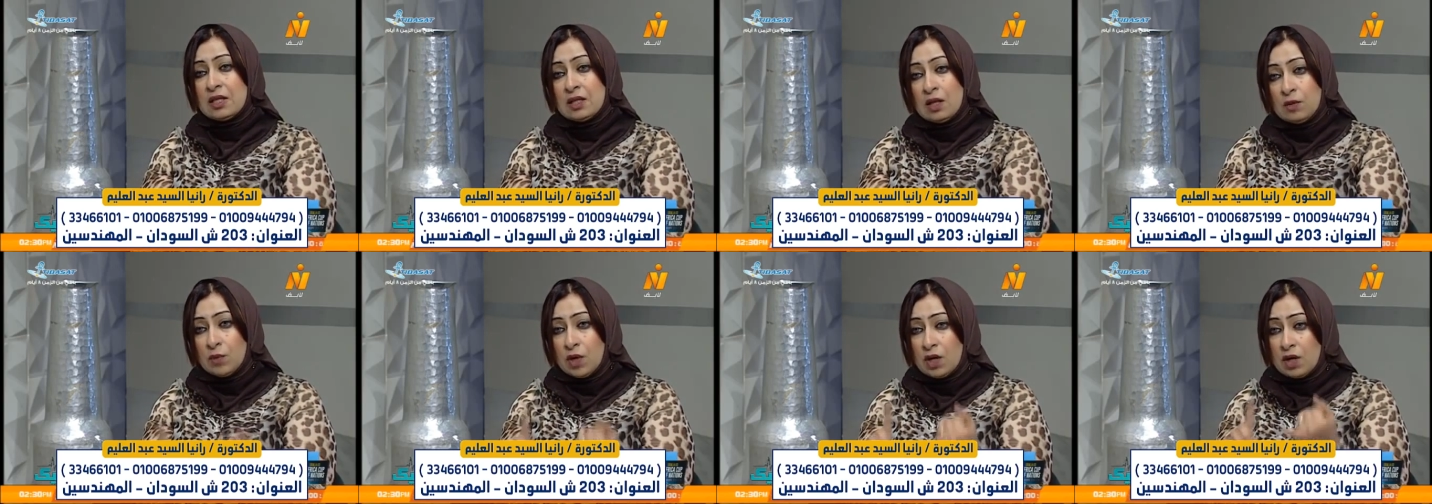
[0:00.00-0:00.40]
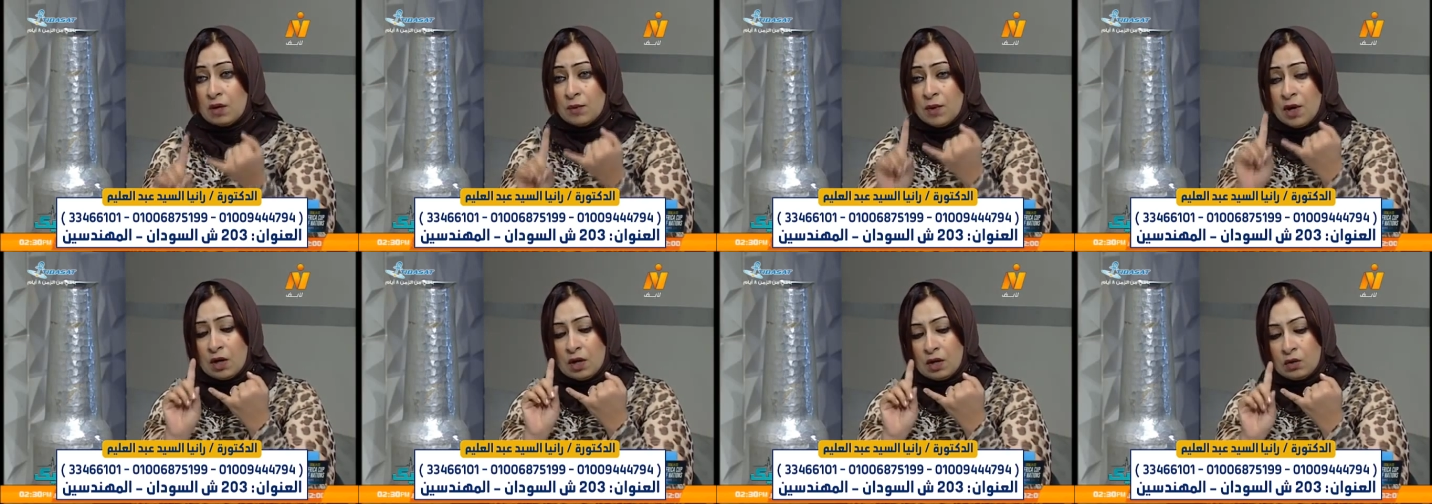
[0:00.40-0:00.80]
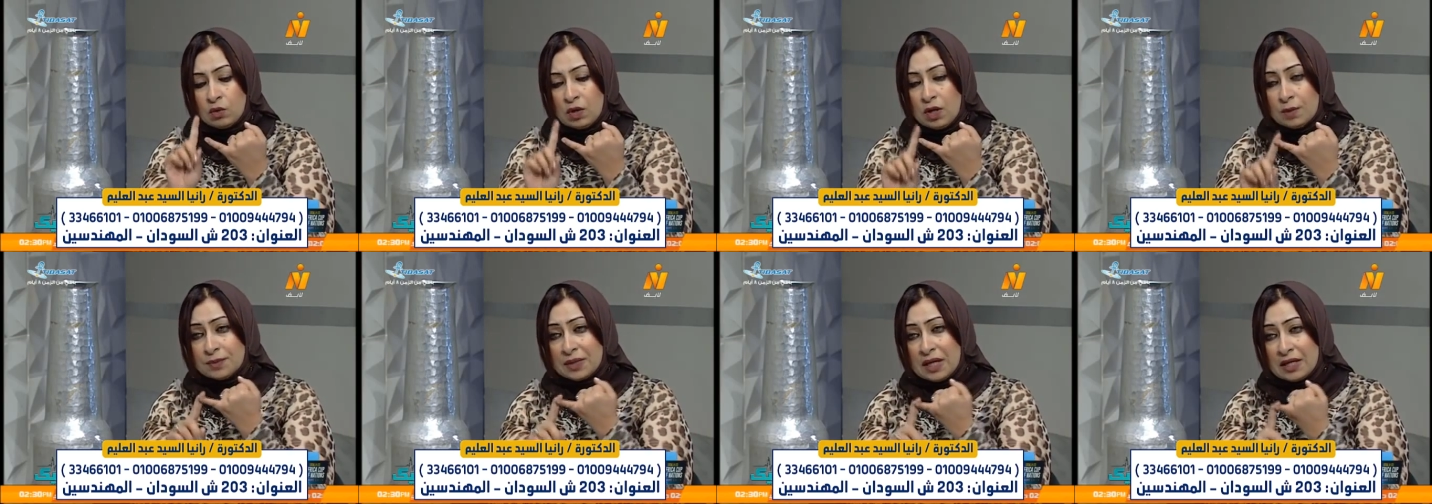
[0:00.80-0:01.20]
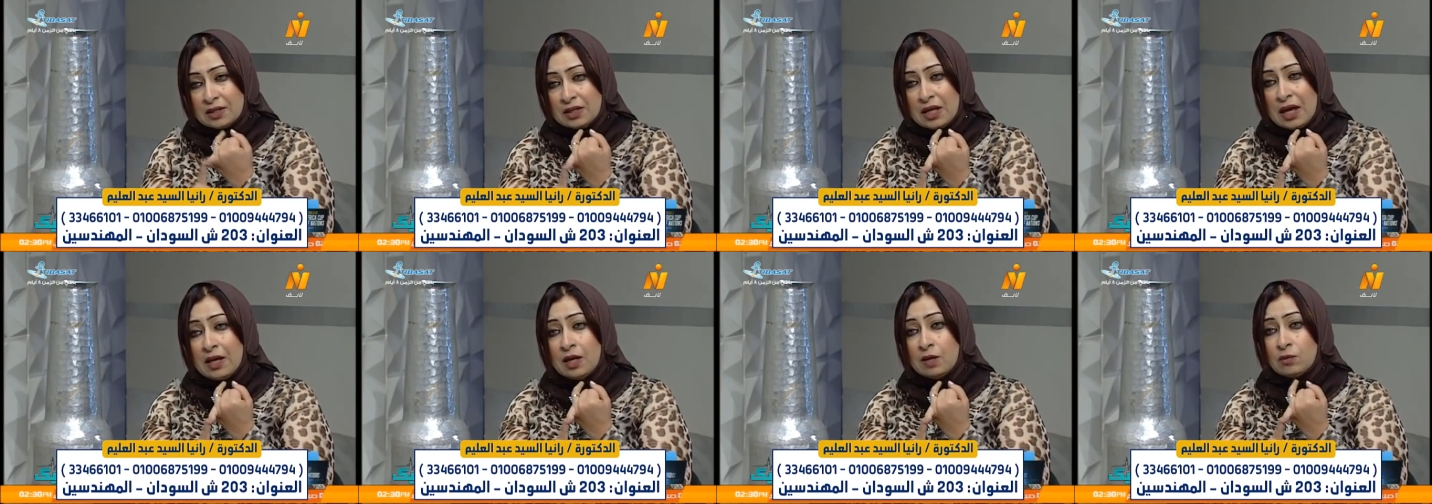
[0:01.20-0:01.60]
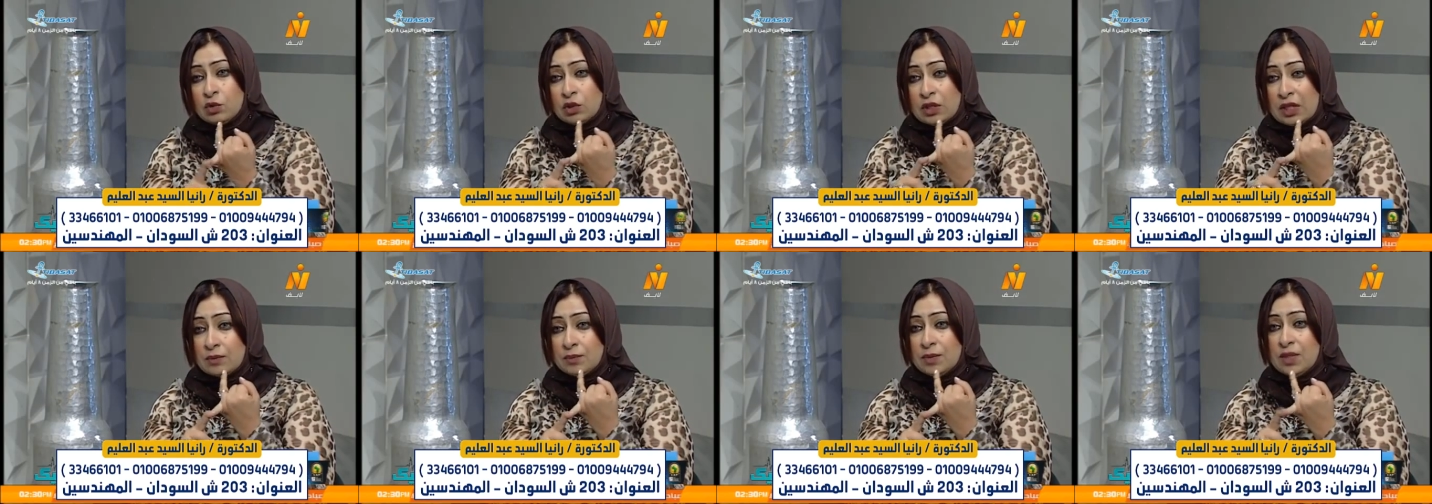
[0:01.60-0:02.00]
المرحلة الثانية بتبقى
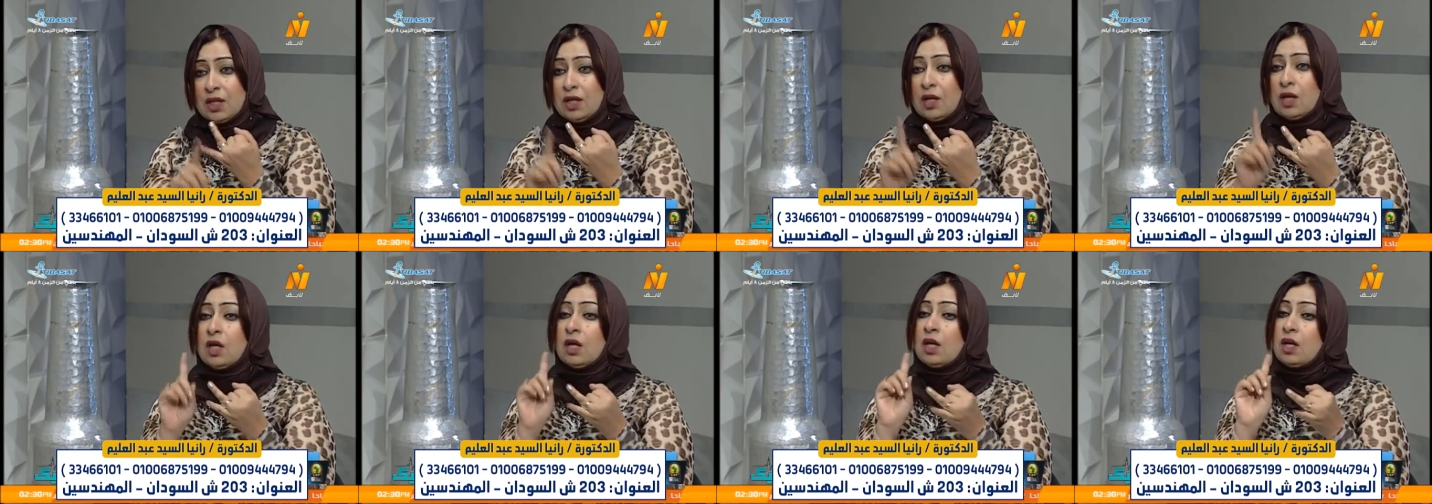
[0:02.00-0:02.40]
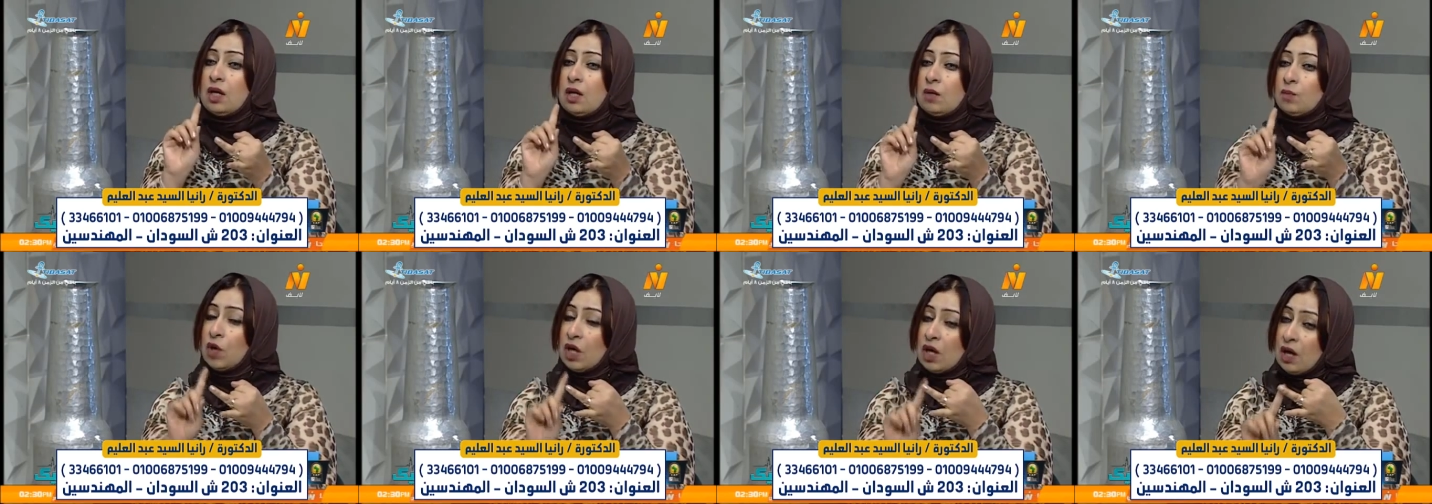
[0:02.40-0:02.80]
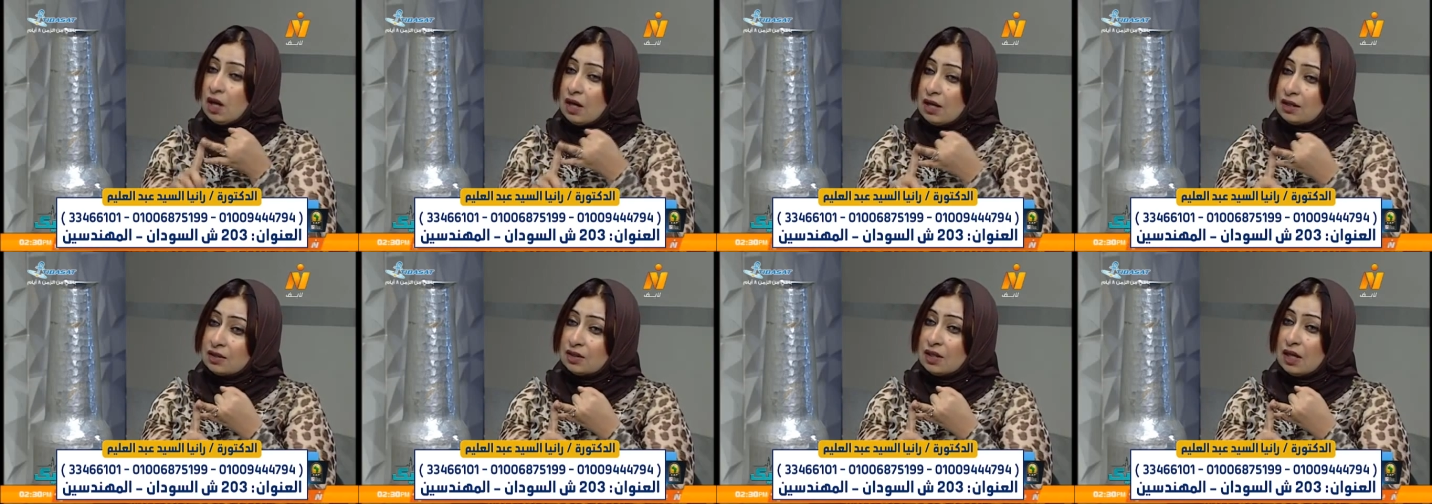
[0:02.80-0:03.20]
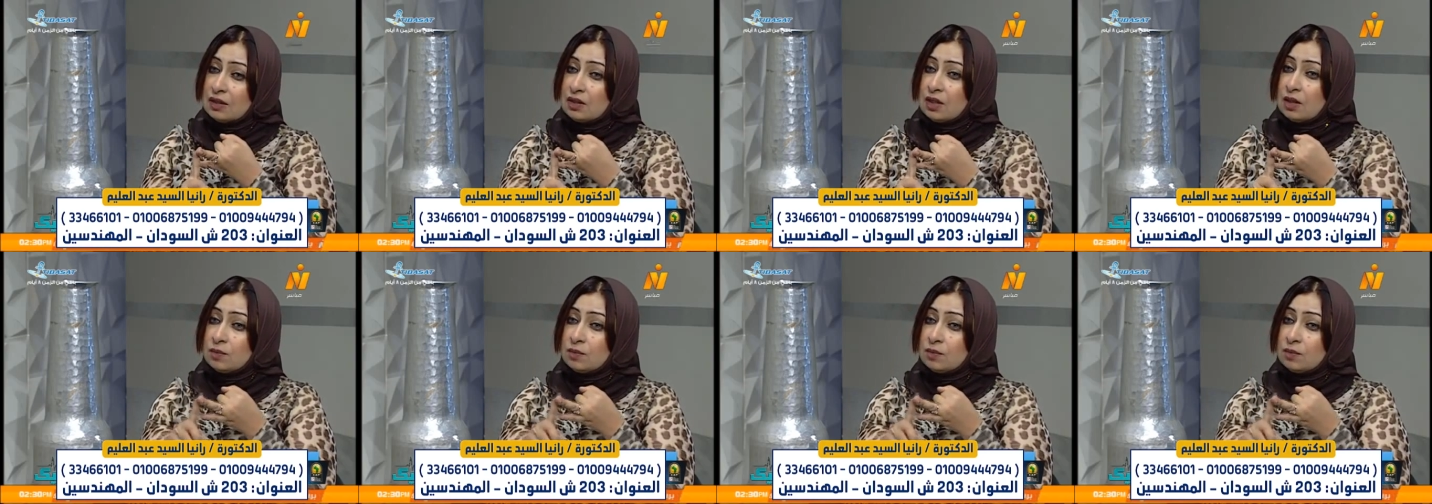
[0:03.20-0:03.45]
تنميل وألم